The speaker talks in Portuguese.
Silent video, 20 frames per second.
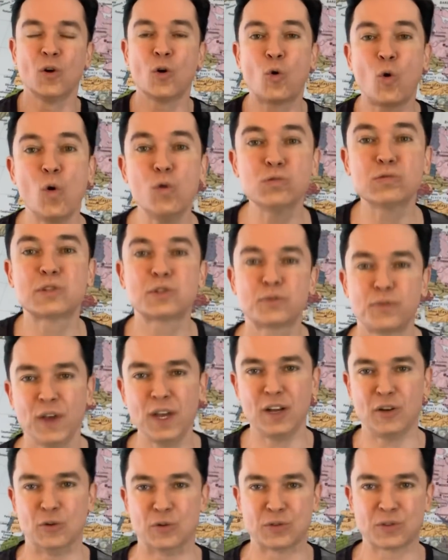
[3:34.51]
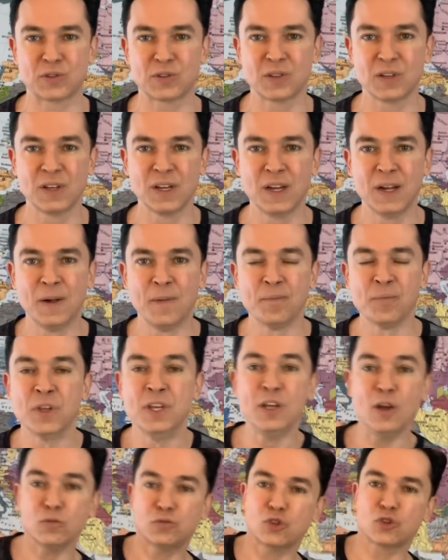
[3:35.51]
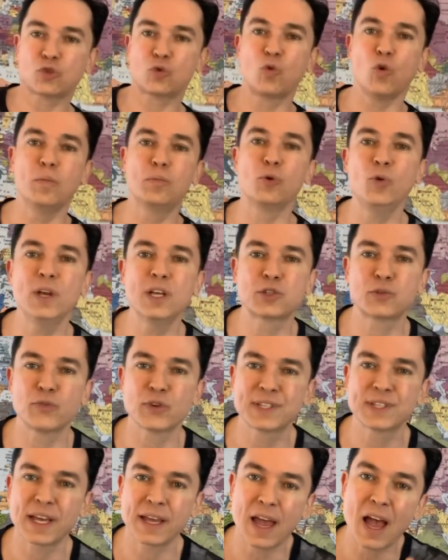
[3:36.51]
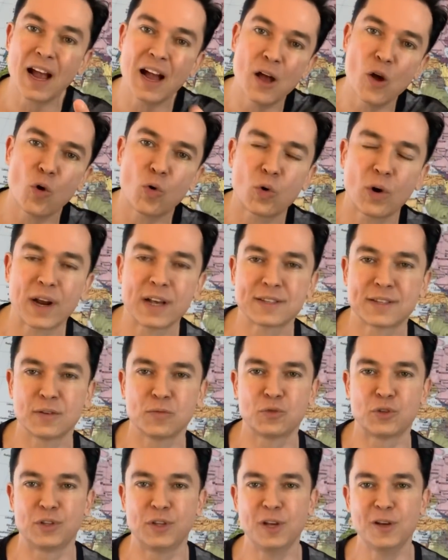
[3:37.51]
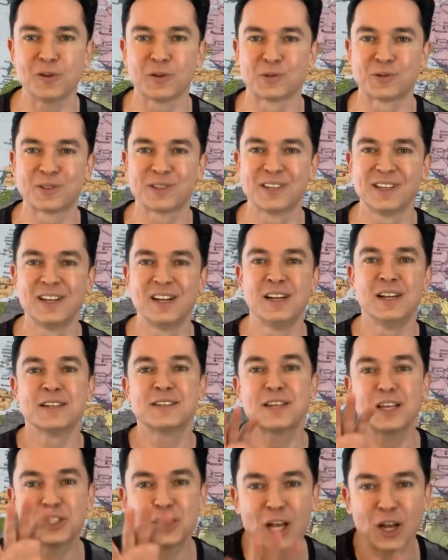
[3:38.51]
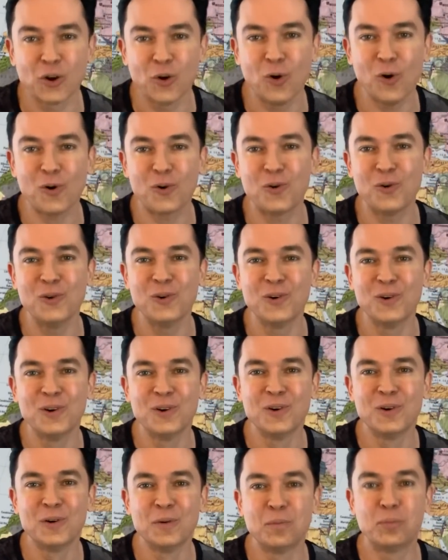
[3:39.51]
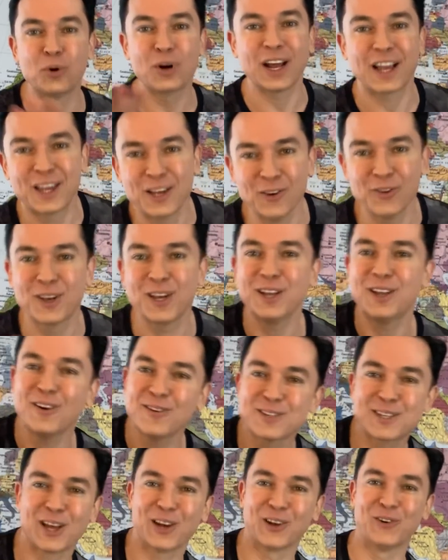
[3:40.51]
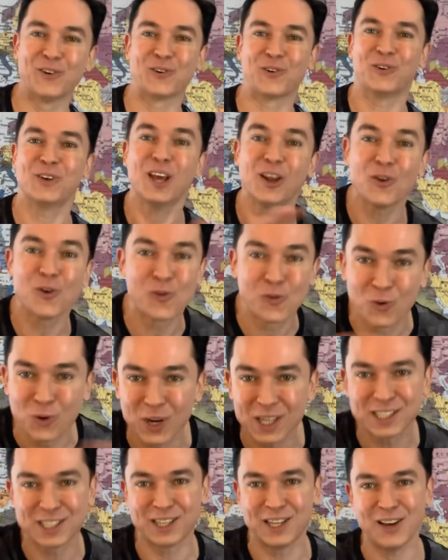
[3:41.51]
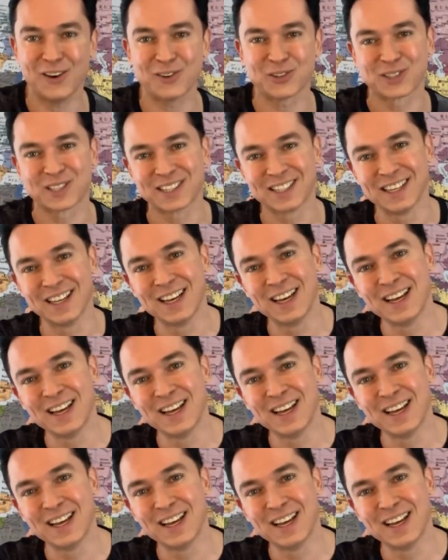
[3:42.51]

com os filhos. E eu descubro isso, você quer ganhar o coração de Deus? Seja louco por aquilo que Deus é louco. E a loucura de Deus